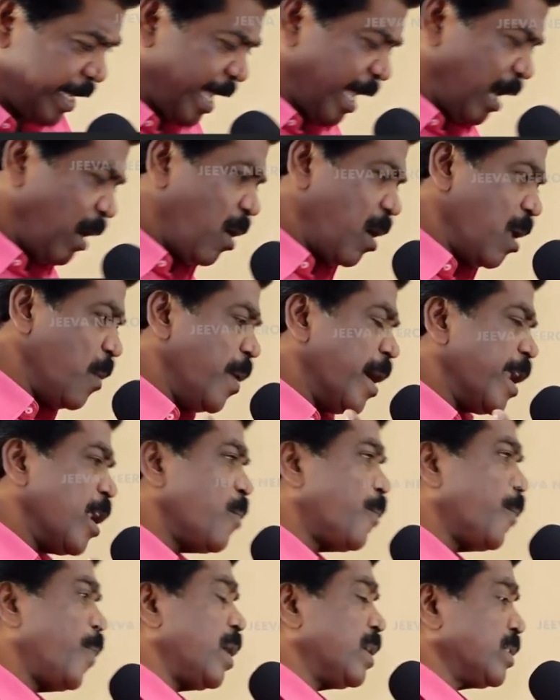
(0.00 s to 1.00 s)
ஏராளமான
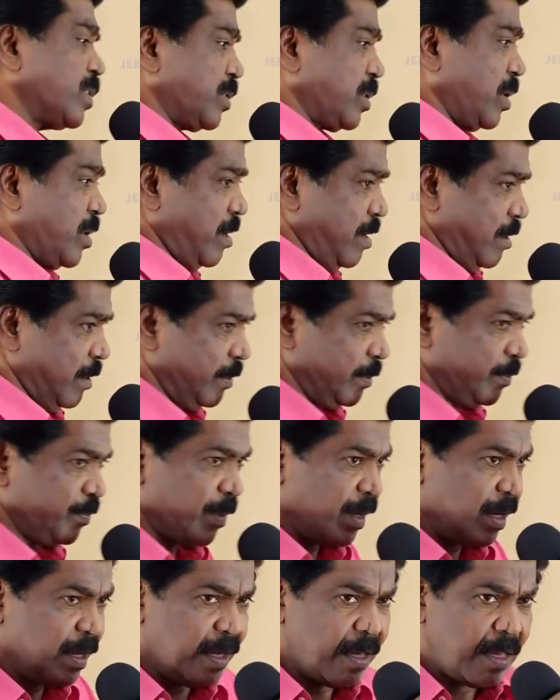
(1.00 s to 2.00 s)
பாஸ்டர்கள்
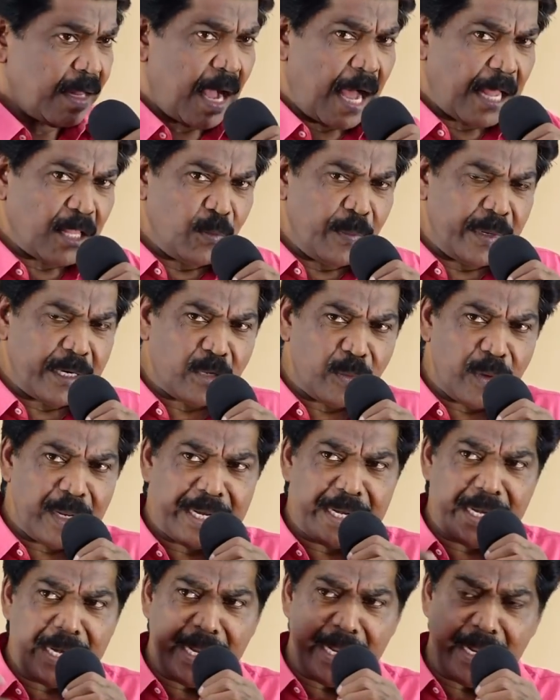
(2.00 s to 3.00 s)
அது மட்டும் இல்லை
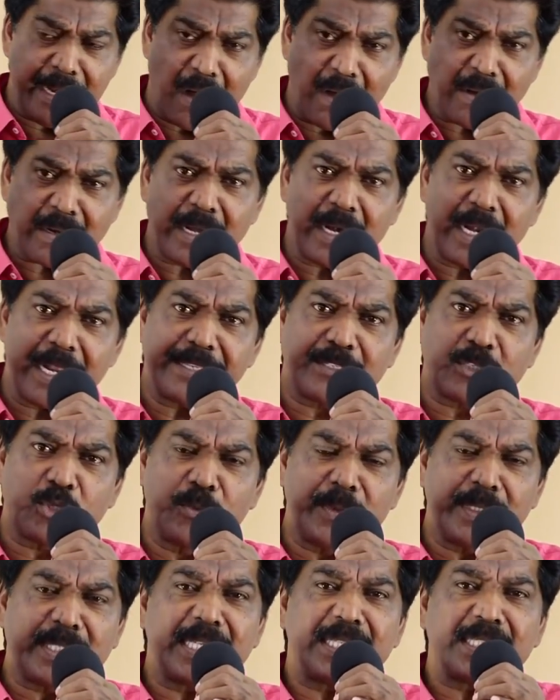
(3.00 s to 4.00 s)
இன்றைய நாட்களில்
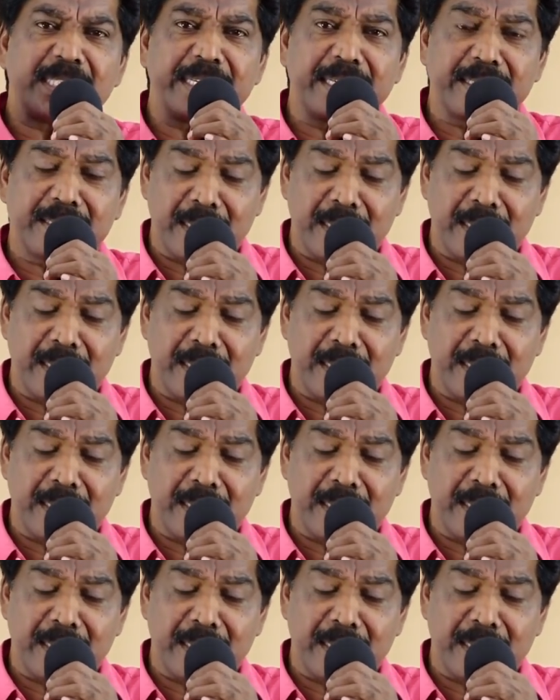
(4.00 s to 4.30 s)
சுவிசேஷ